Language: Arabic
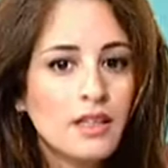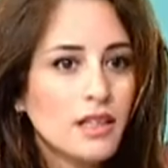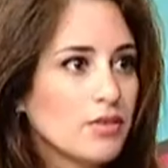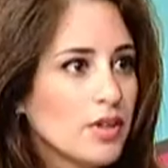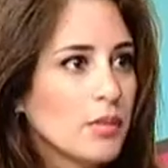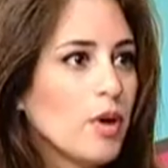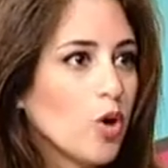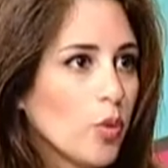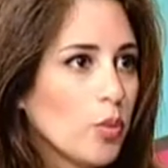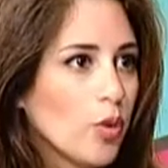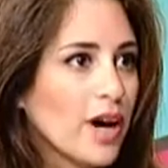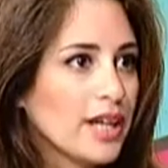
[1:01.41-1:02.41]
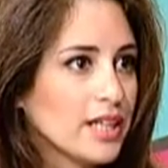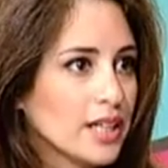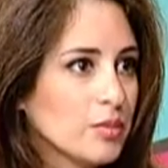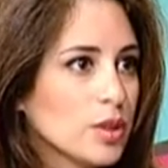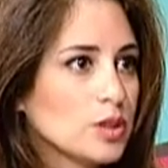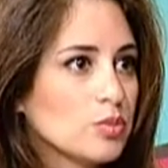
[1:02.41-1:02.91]
كي فريمون او بوان
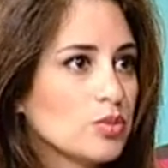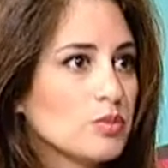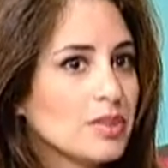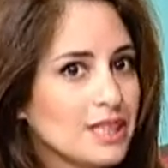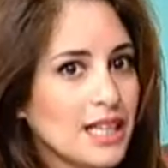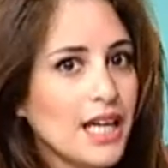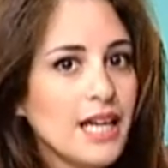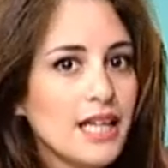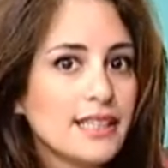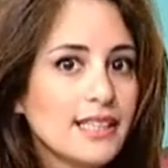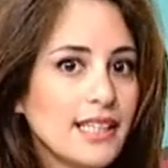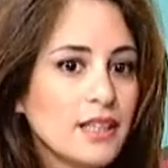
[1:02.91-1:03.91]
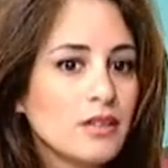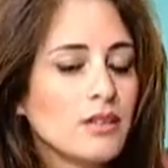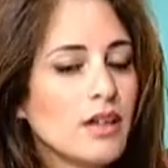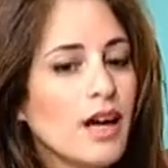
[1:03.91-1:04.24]
يعني مزبوط بتصحح الاثنين